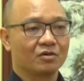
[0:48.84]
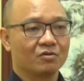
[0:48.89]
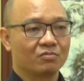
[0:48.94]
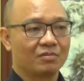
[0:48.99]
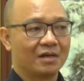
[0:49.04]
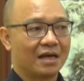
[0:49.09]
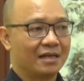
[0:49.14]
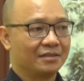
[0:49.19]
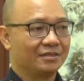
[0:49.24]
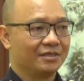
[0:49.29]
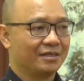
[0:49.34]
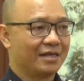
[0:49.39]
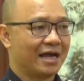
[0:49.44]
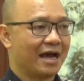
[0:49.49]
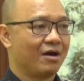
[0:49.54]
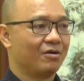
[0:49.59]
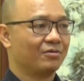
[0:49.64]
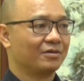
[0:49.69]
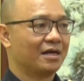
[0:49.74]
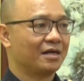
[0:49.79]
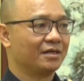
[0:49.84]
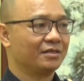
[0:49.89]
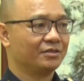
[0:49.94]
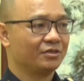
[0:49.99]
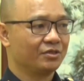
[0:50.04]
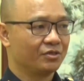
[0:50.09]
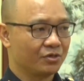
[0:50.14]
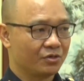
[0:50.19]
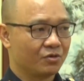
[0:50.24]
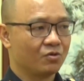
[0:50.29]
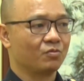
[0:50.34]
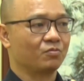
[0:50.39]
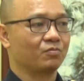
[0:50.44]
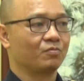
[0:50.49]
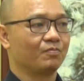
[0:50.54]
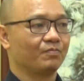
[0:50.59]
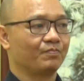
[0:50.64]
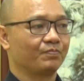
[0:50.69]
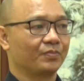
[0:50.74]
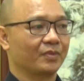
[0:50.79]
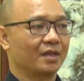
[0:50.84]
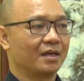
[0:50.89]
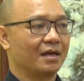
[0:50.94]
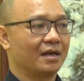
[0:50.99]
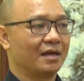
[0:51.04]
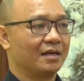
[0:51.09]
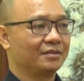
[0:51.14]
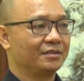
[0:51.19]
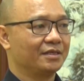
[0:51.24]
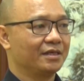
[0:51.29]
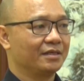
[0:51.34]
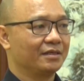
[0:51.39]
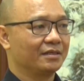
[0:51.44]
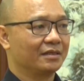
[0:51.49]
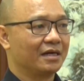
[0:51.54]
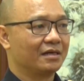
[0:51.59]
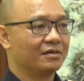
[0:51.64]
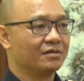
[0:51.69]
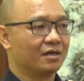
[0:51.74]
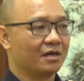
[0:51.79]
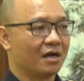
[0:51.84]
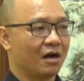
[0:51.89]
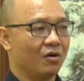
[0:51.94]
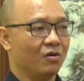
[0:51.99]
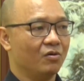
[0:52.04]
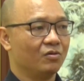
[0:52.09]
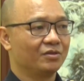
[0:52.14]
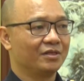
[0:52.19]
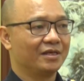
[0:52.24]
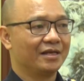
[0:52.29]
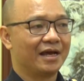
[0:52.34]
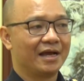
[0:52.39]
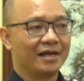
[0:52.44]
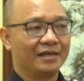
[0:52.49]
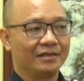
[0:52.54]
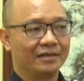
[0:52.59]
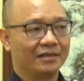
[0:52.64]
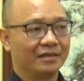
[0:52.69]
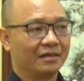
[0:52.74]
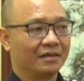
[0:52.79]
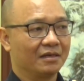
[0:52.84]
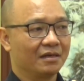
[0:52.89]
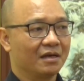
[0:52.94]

Cục đã chỉ đạo các chi cục à, trên các cửa khẩu tiến hành